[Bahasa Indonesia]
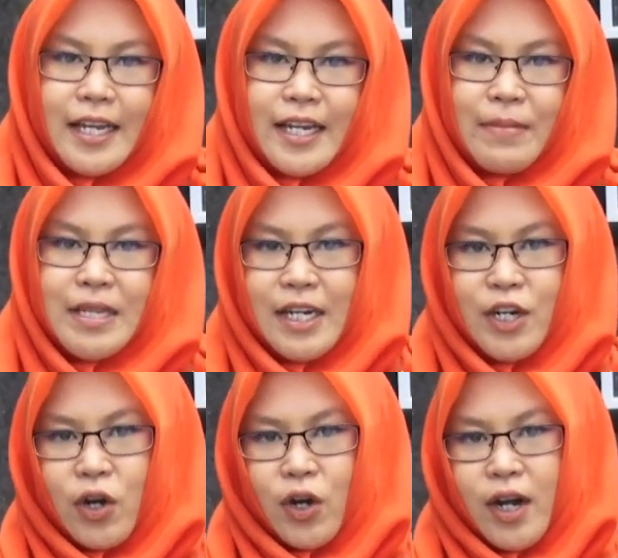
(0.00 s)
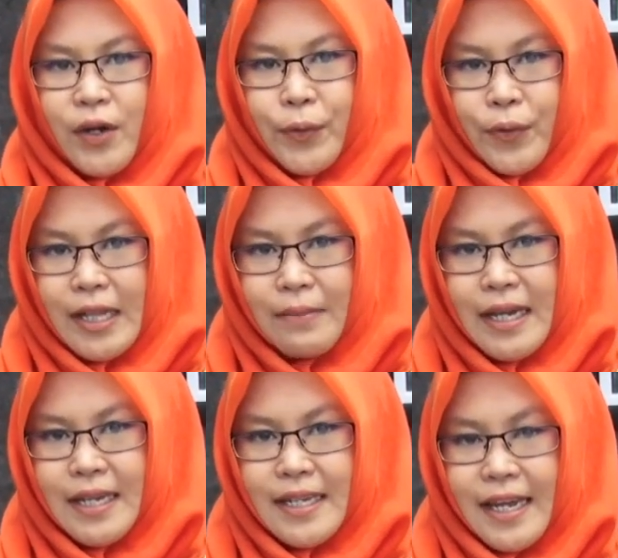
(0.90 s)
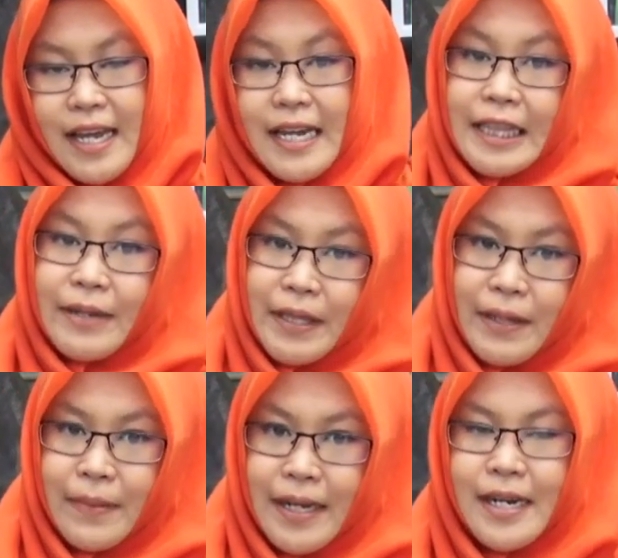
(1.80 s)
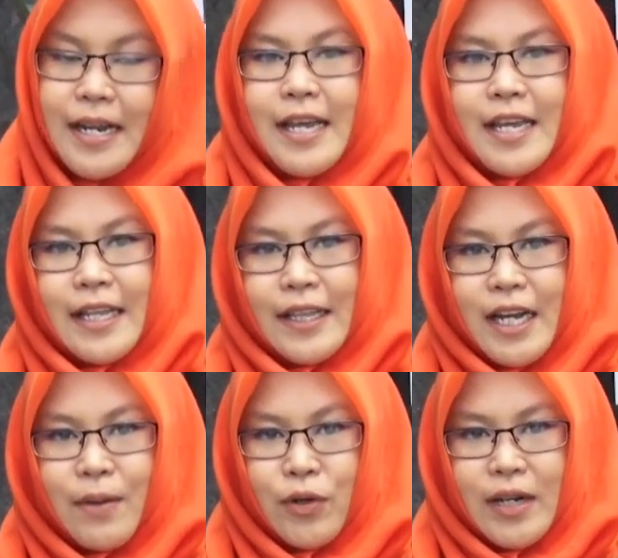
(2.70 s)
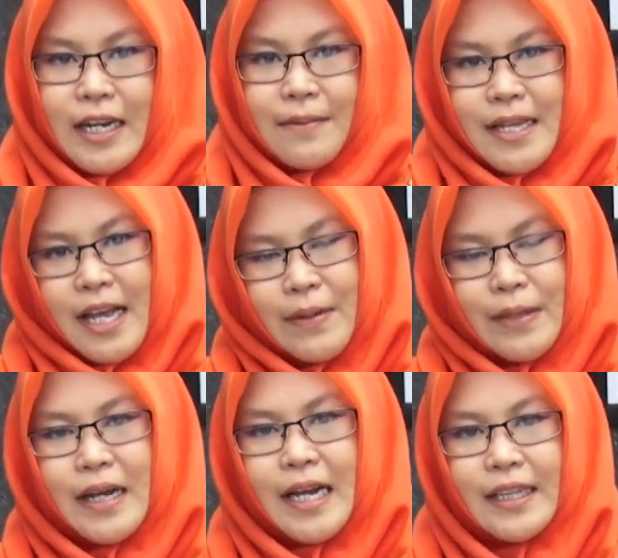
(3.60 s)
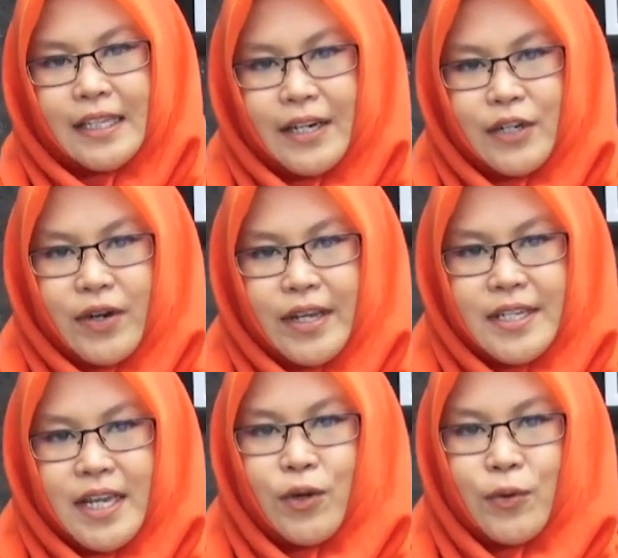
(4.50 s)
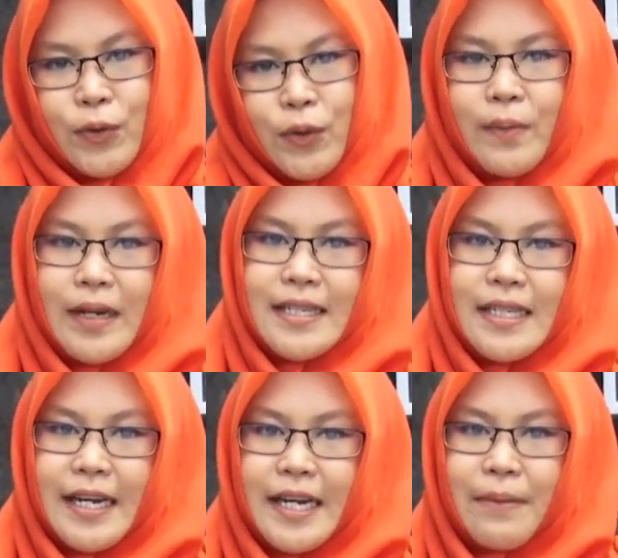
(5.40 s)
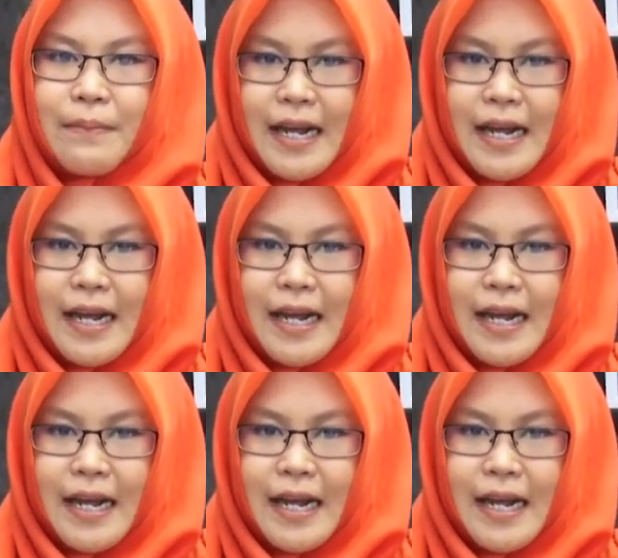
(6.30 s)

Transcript: Ini menjadi dorongan kuat bagi saya dan teman-teman yang tergabung dalam Sahabat Bekantan Indonesia untuk melestarikan